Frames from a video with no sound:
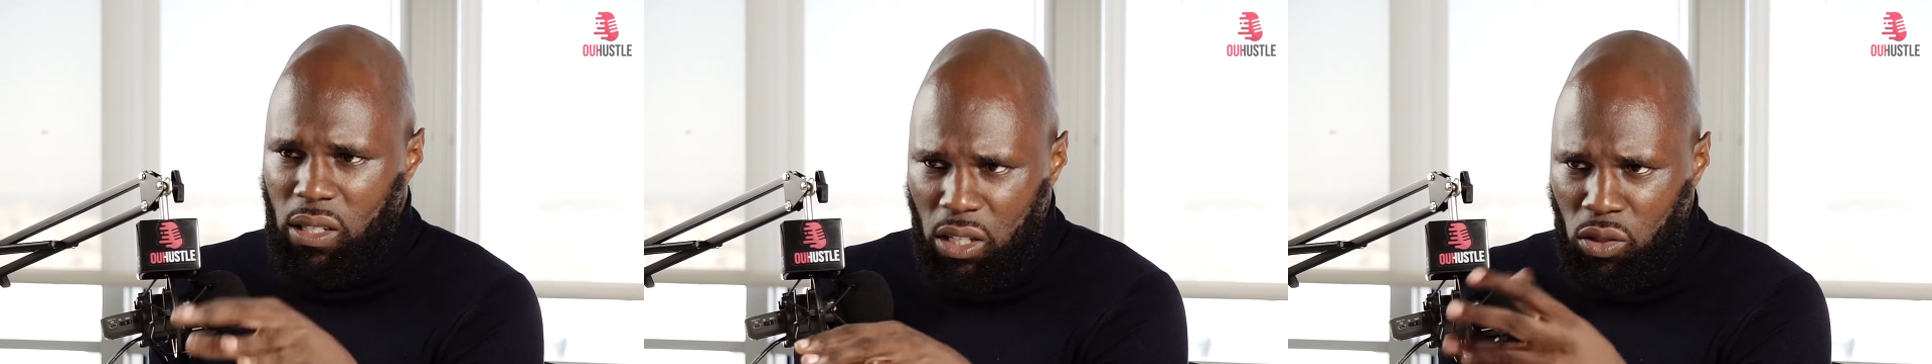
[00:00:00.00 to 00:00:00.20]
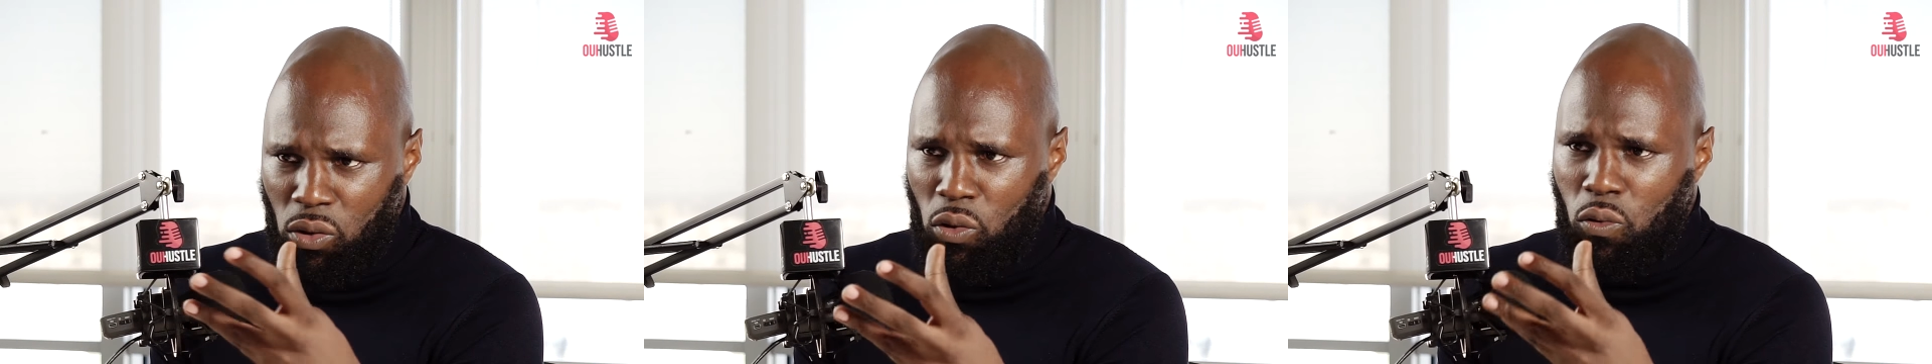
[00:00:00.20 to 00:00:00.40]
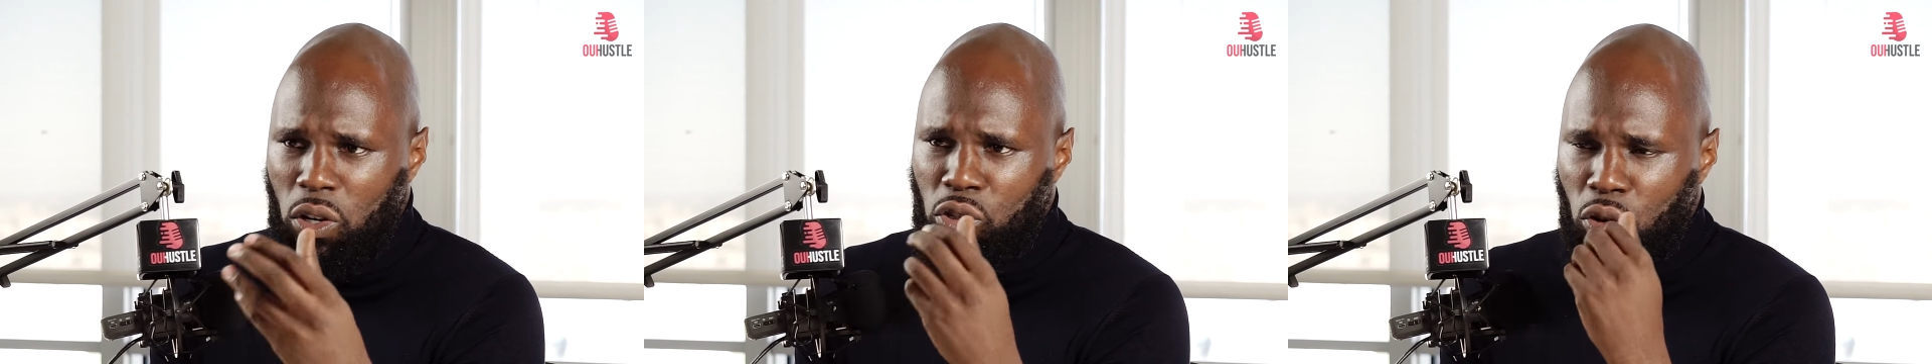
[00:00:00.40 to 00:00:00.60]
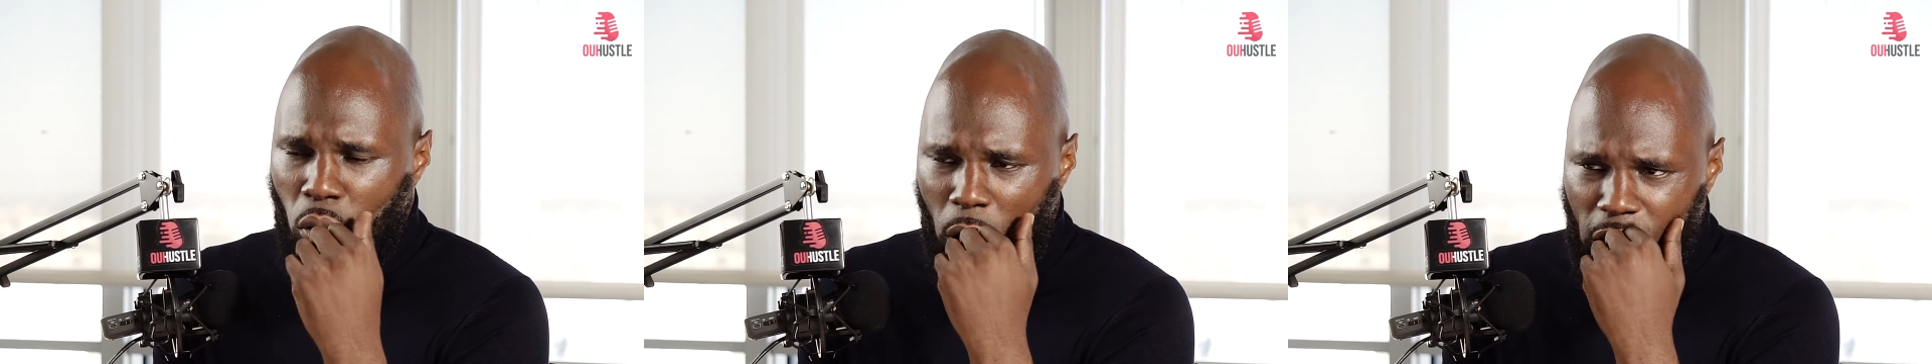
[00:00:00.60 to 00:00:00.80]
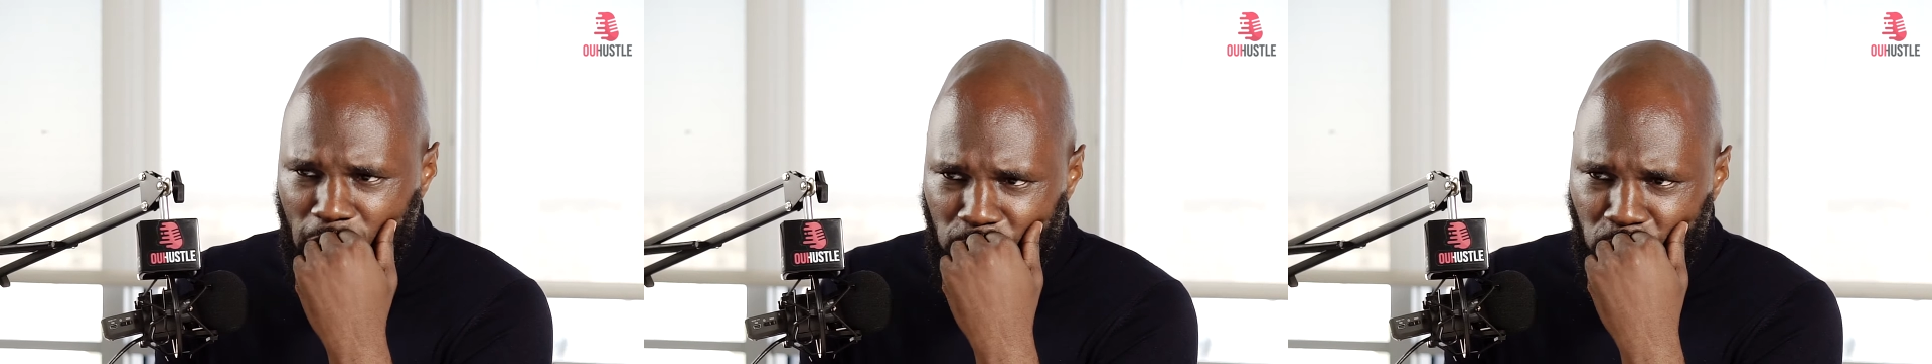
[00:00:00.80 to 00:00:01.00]
C'est ce en quoi je
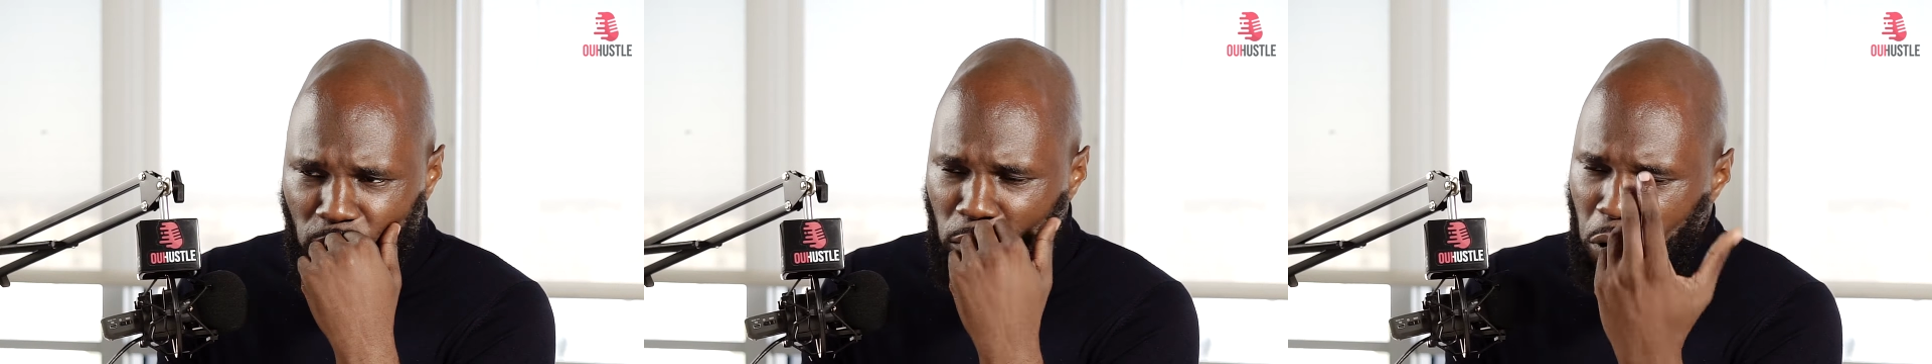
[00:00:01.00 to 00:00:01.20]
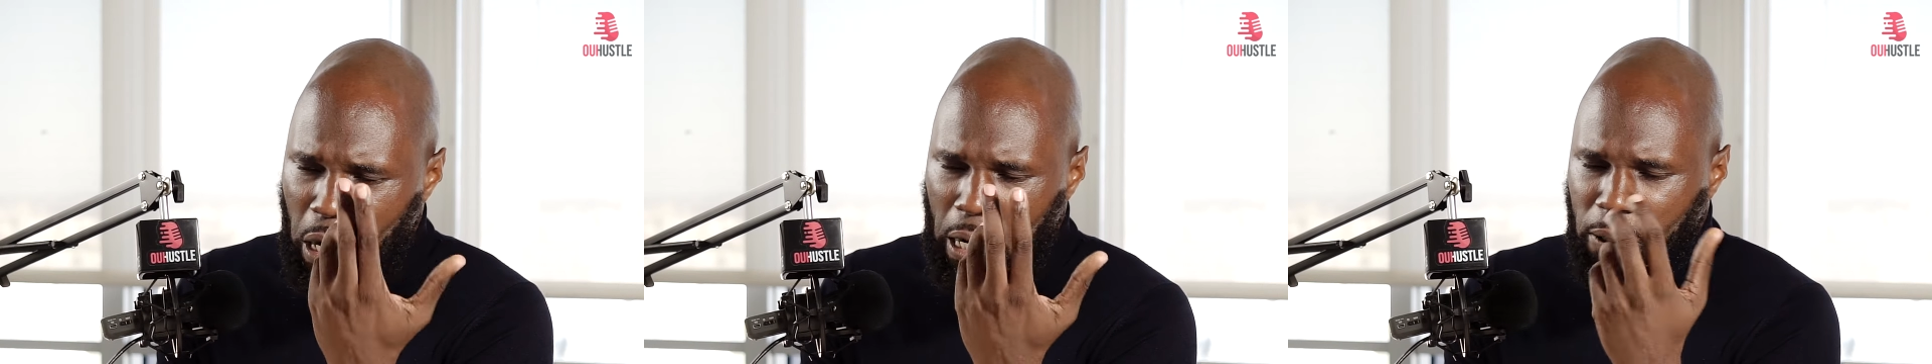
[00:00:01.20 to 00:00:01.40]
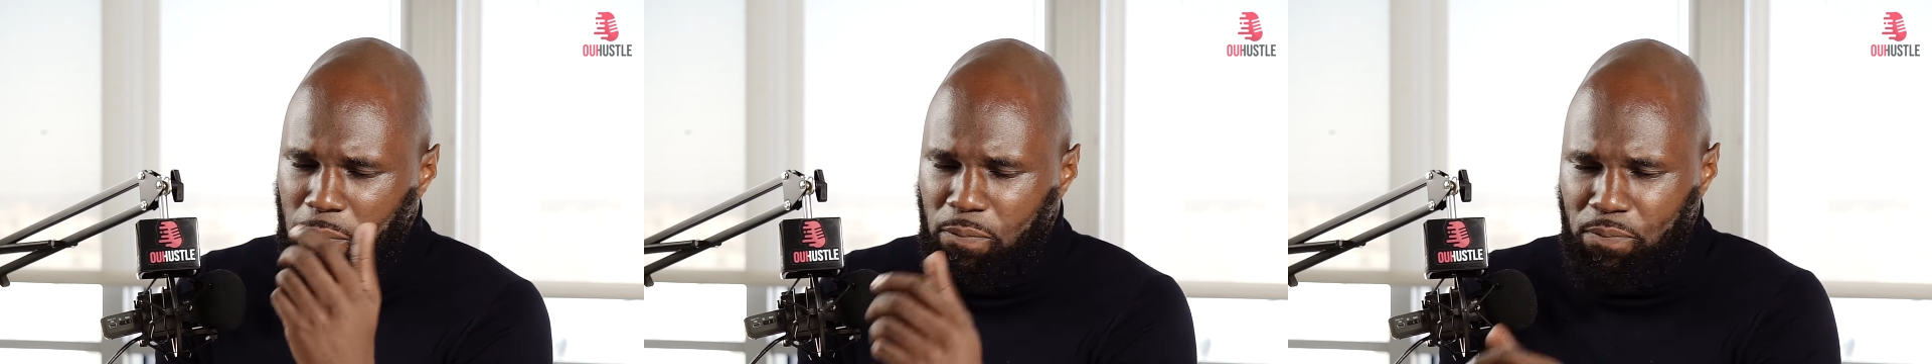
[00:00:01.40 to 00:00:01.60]
crois. Mm-hmm. Voilà.